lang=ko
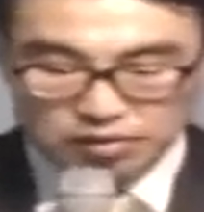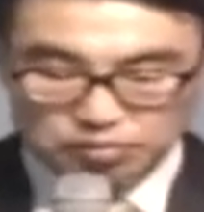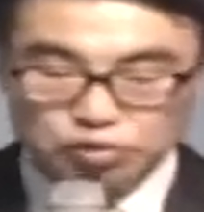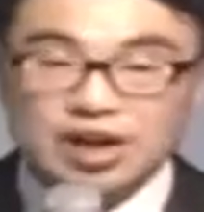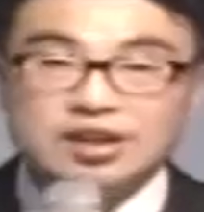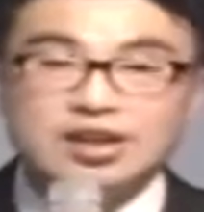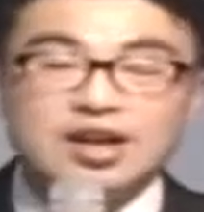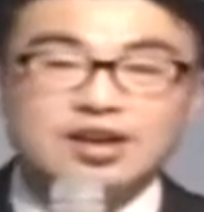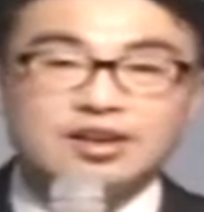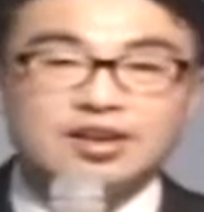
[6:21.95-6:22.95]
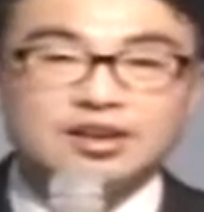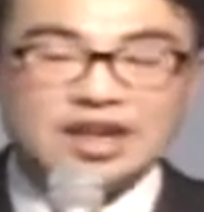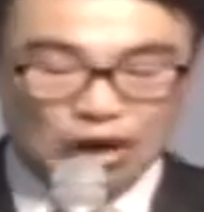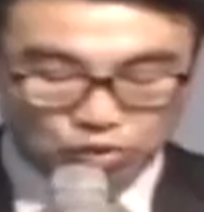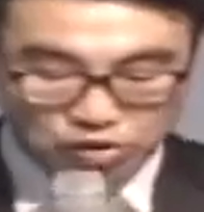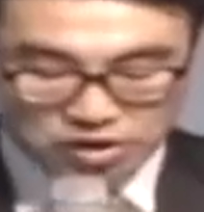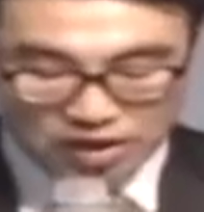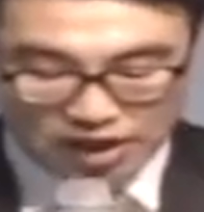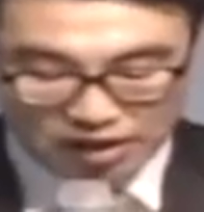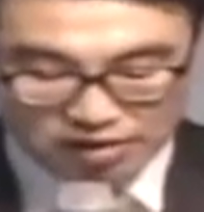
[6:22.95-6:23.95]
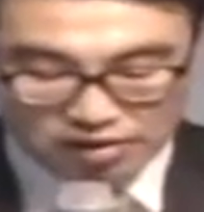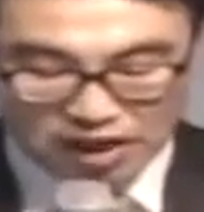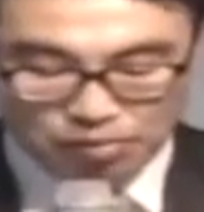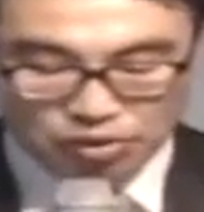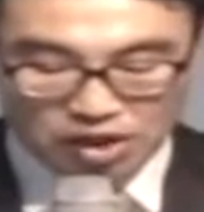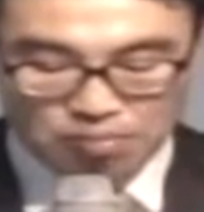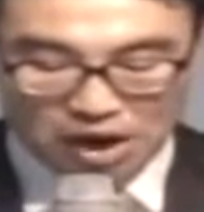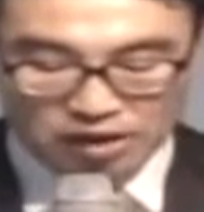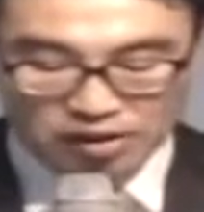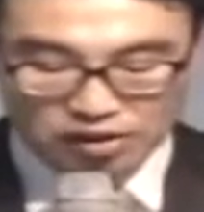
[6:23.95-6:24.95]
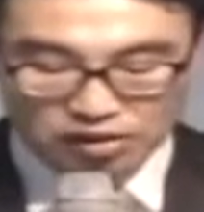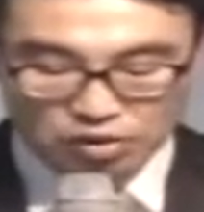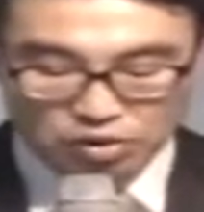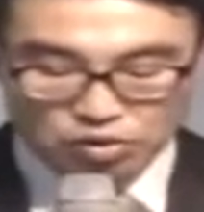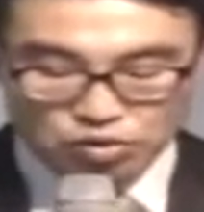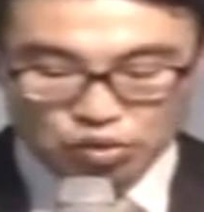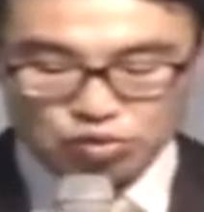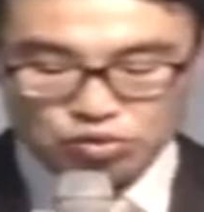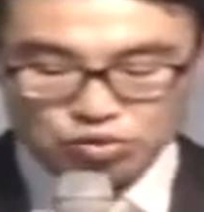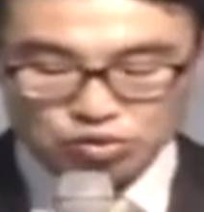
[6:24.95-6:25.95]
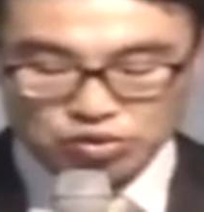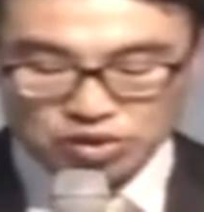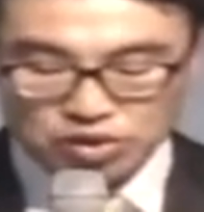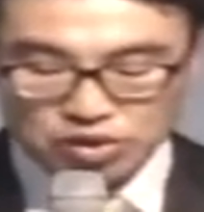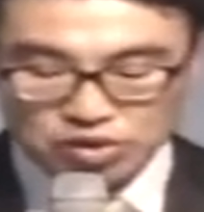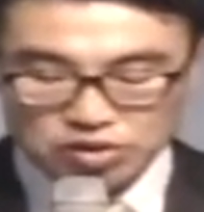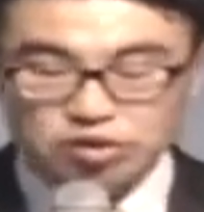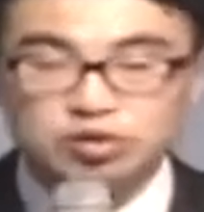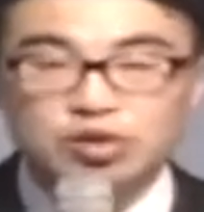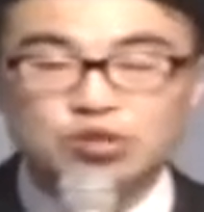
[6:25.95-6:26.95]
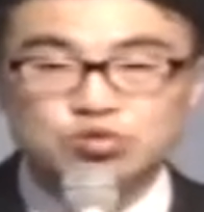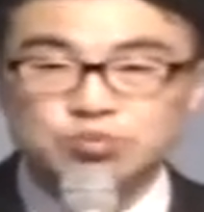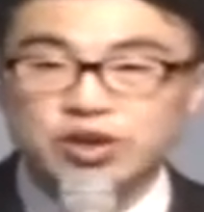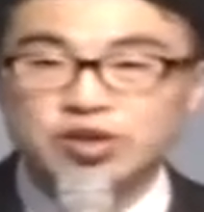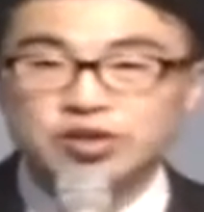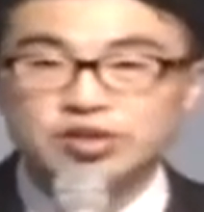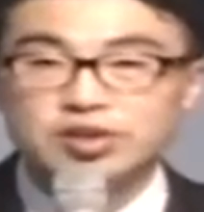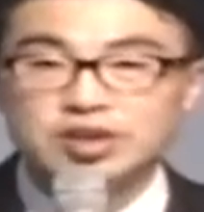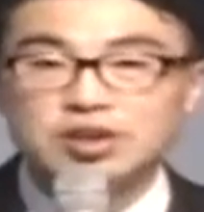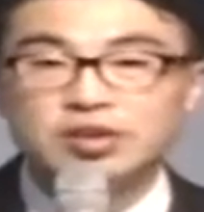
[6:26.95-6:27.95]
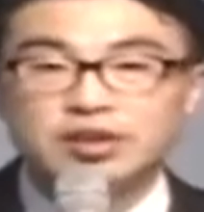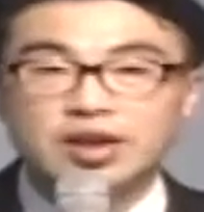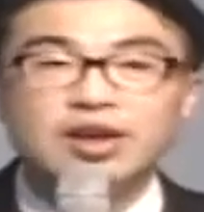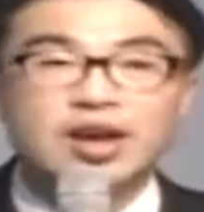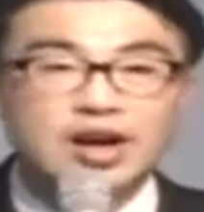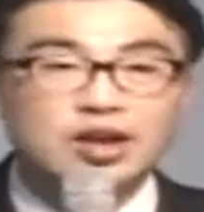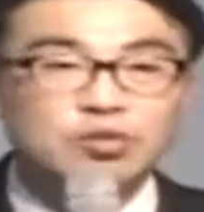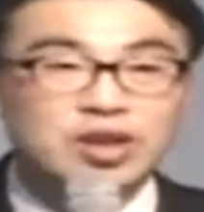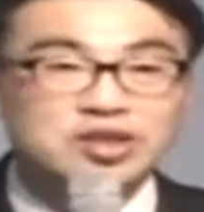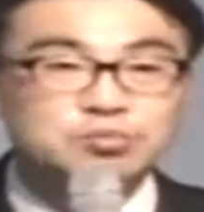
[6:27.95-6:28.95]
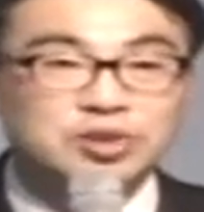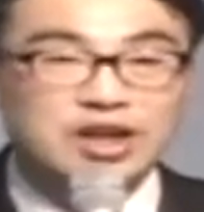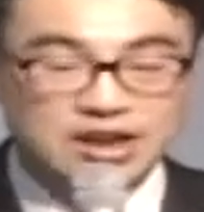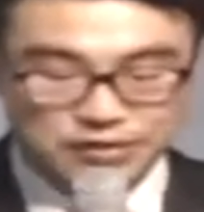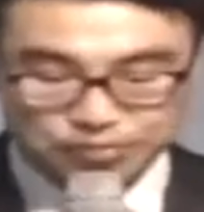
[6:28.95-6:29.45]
뿐 아니라 낮고 천한 사람들의 발을 손수 씻겨주며 이렇게 행하라고 하십니다.